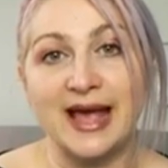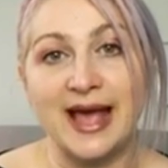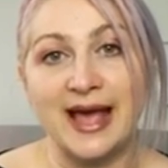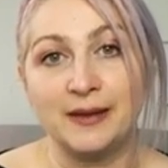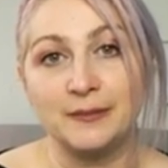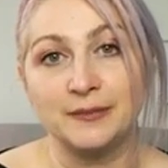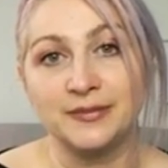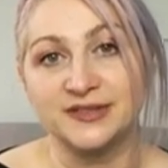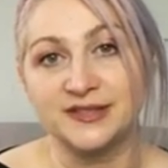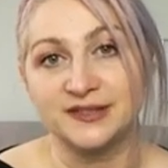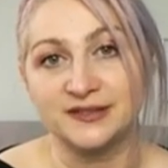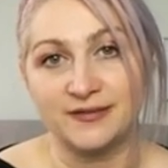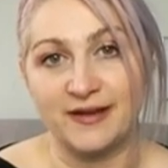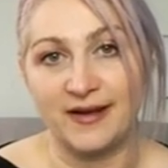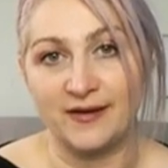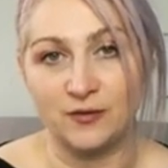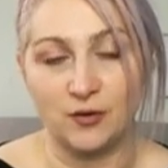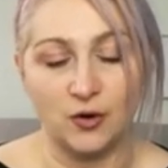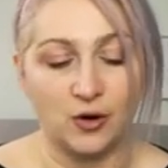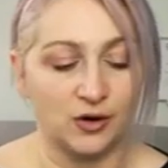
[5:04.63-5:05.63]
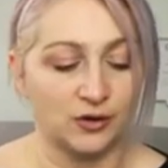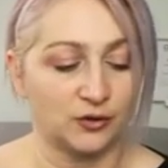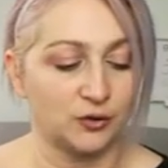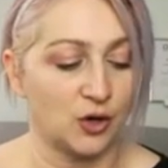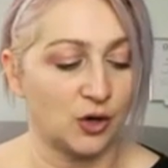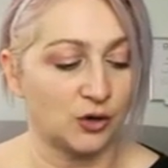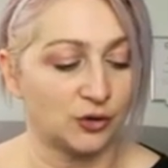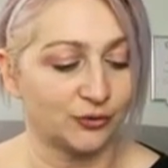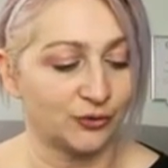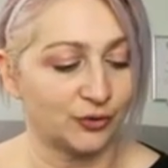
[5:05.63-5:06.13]
ein bis zwei Wochen
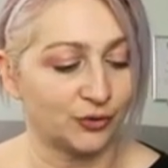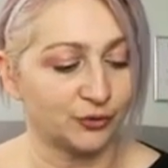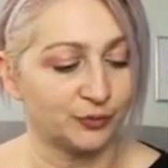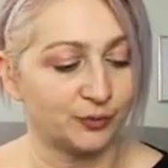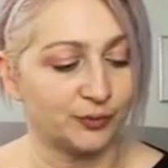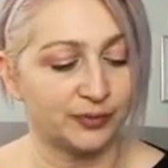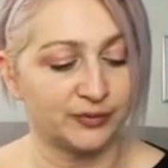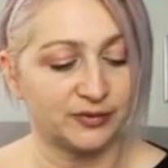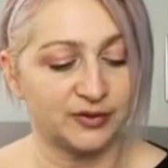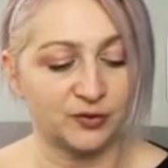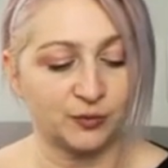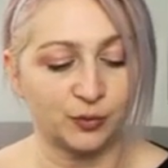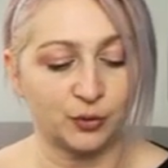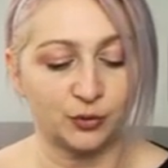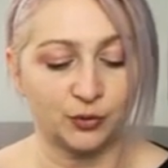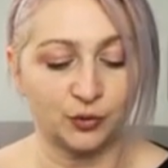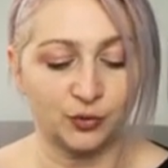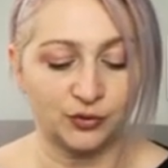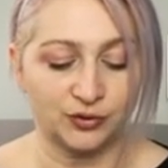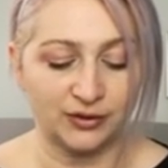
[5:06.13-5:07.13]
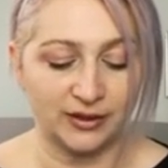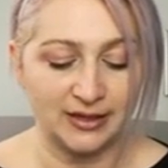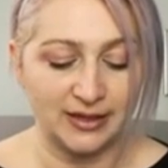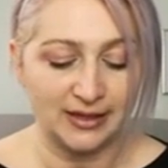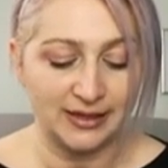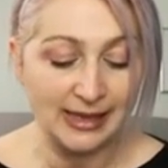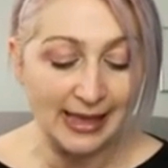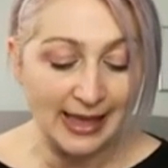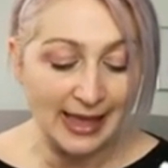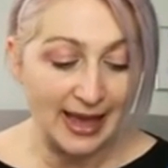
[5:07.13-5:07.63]
noch, noch das Produkt
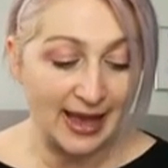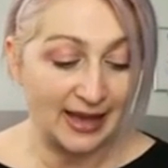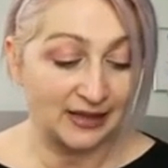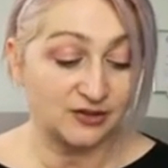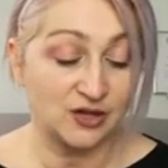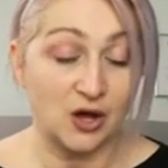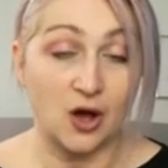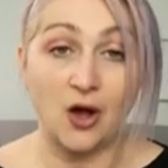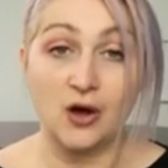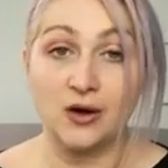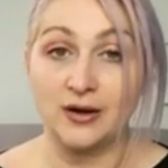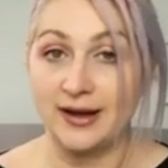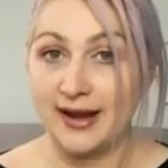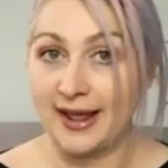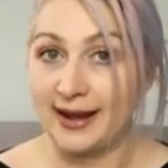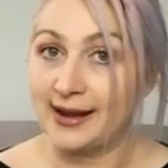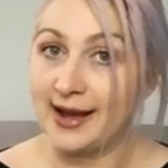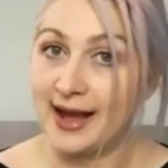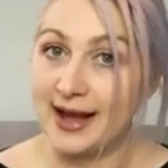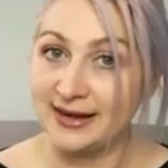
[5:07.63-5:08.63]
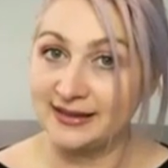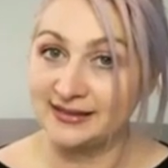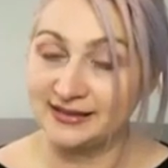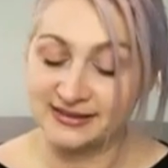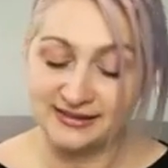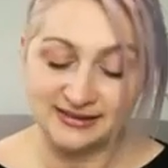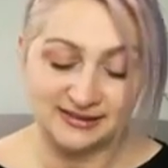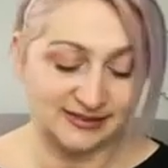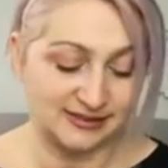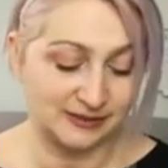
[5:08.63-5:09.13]
drinnen. Also auch länger als
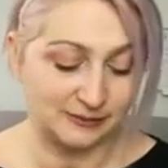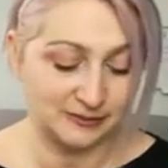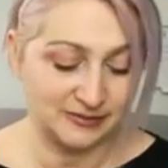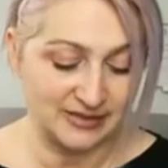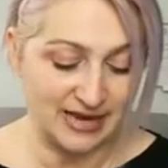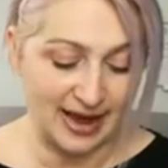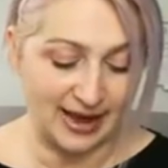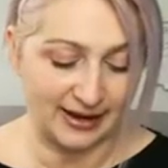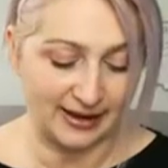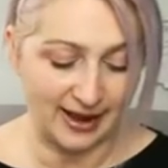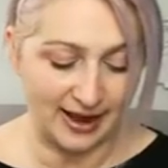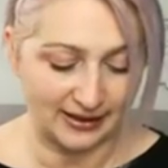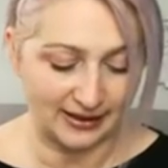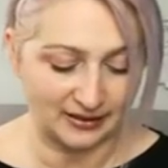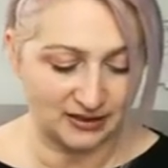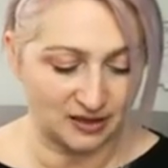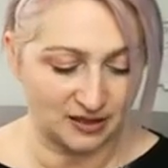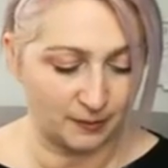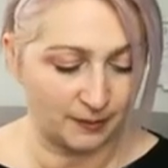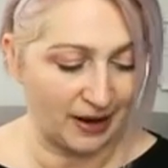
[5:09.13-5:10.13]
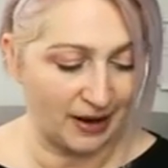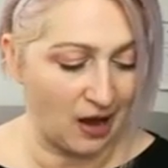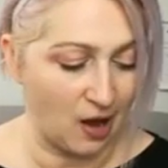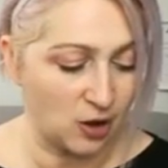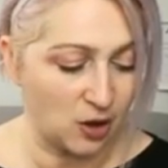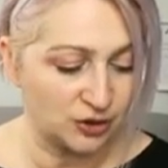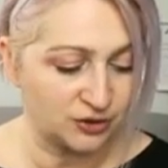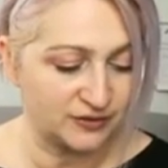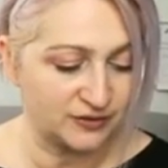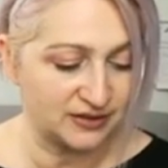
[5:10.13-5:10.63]
die sieben Tage eigentlich
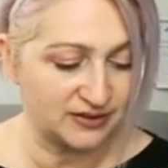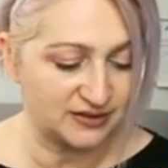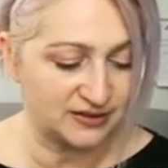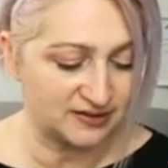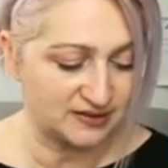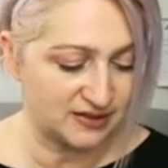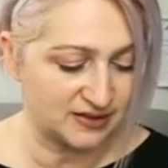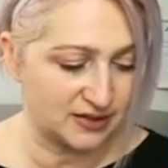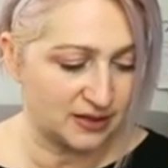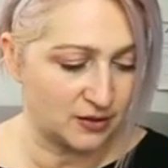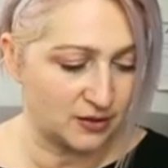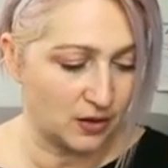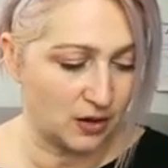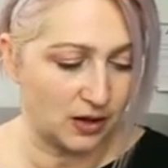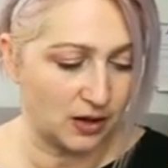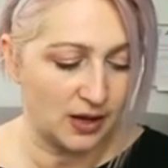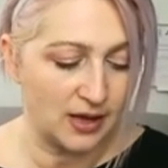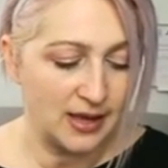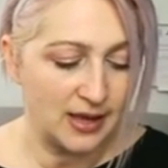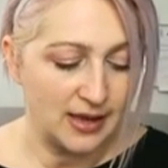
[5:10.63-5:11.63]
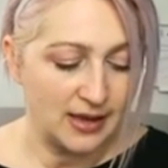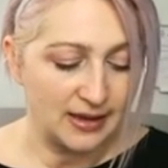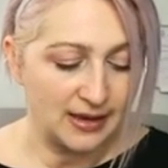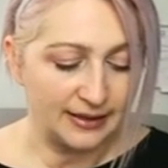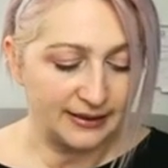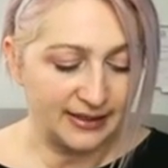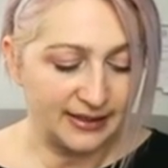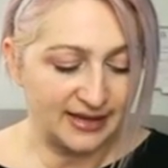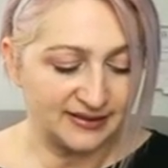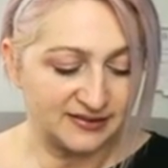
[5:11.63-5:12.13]
gebraucht wird, ist hier noch
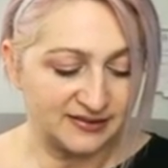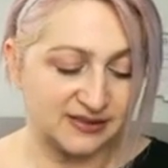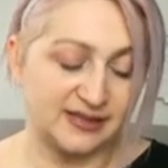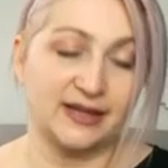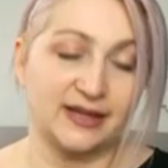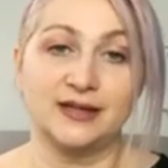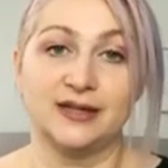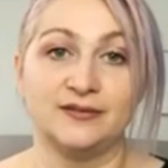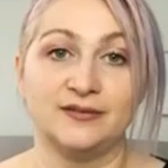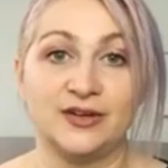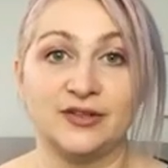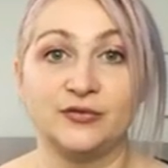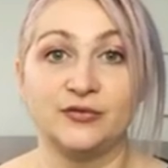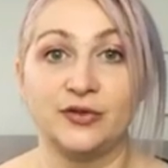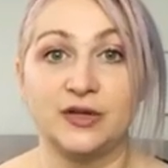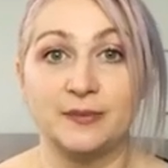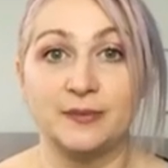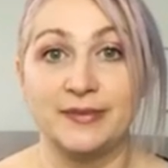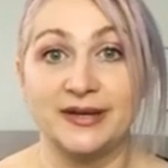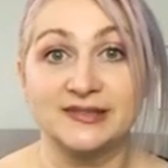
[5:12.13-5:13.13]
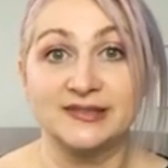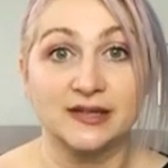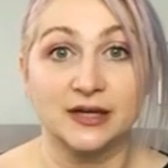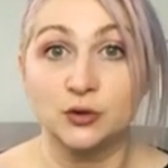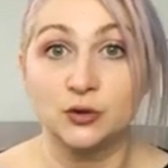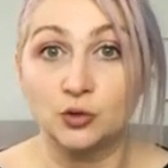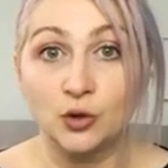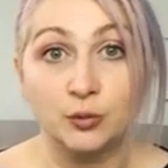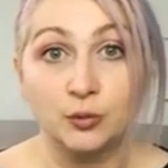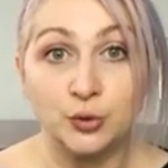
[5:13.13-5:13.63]
das drinnen, was für die
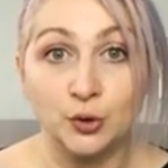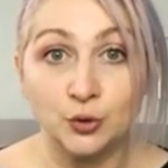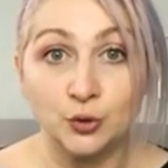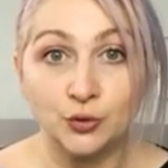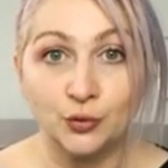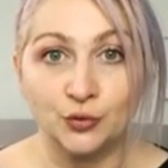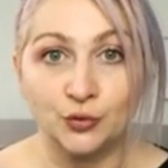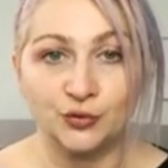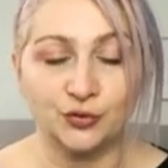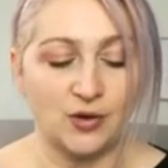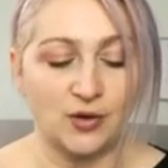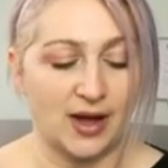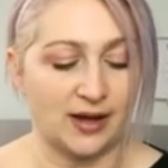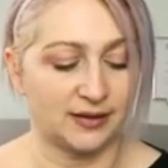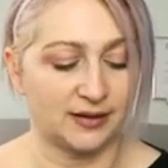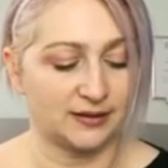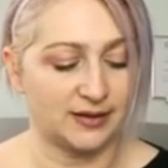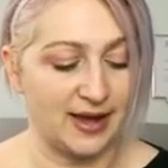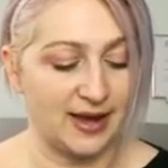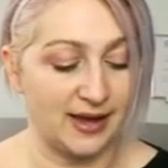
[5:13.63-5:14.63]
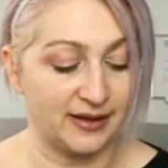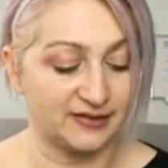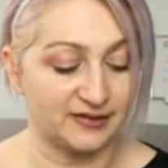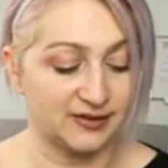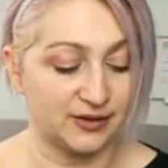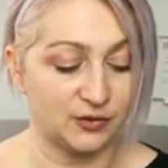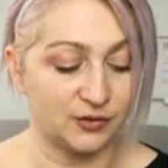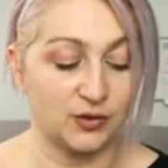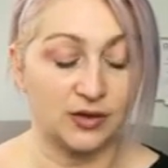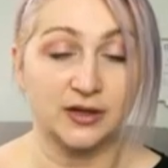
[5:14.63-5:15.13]
bessere Durchblutung sorgt. Ja,
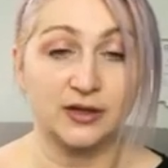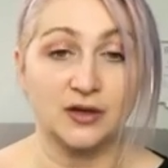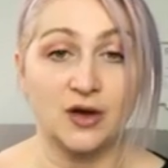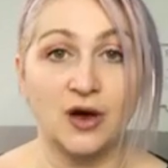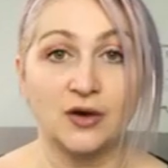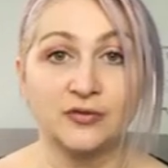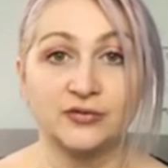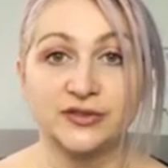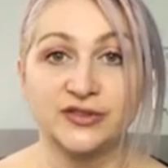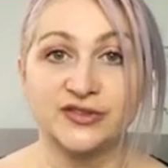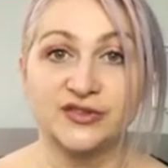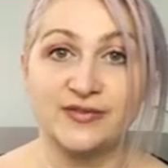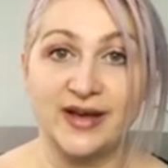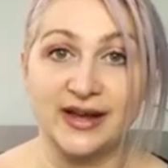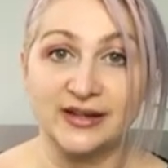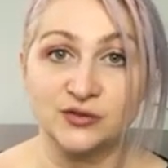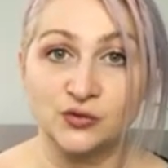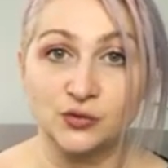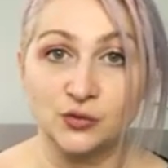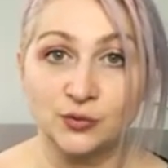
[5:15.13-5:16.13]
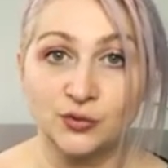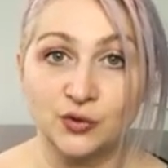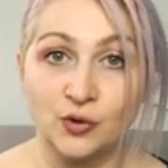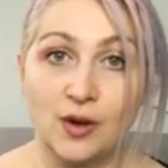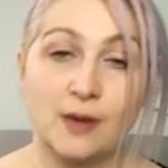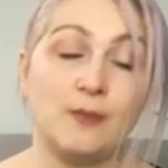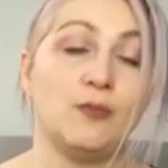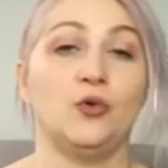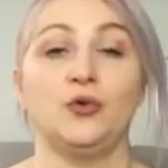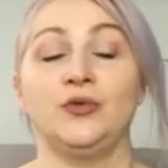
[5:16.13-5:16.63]
ist natürlich auch für das
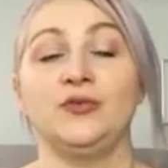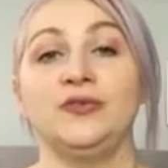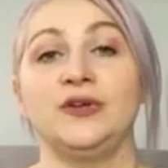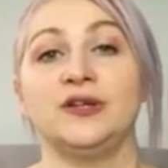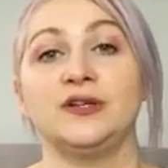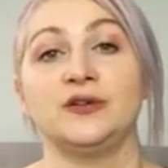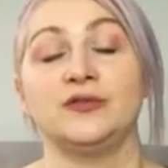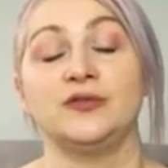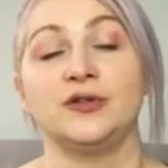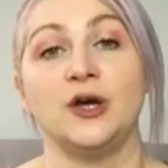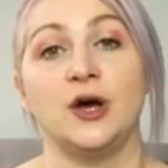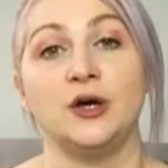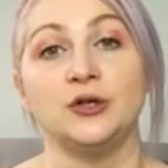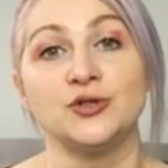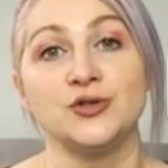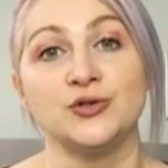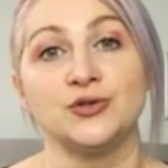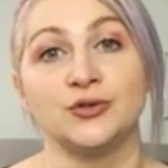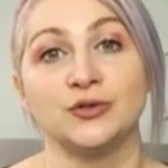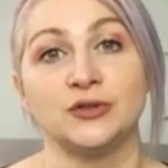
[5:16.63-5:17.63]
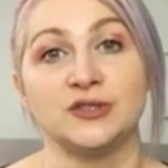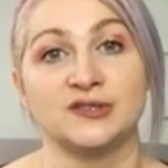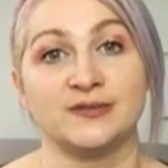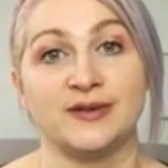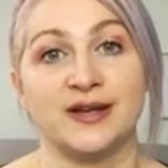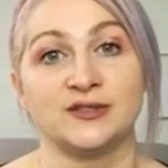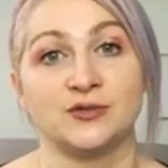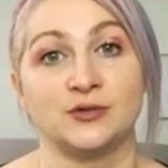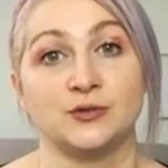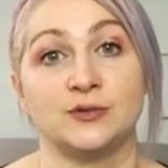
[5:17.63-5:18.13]
Wachstumshormon wichtig, für die Ausschüttung des
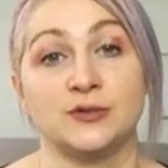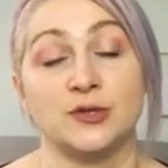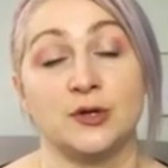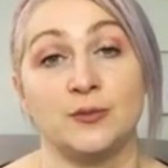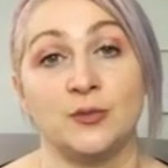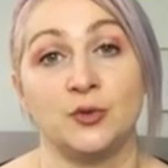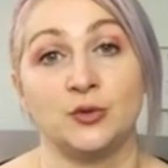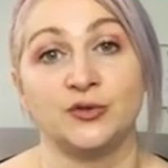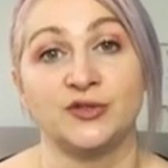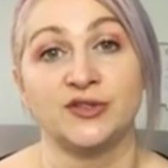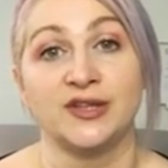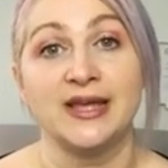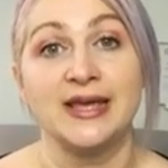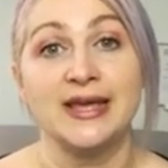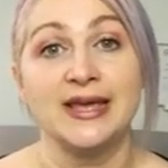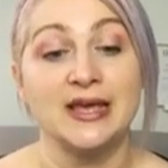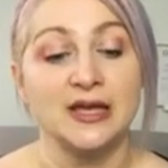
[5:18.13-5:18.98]
Wachstumshormons.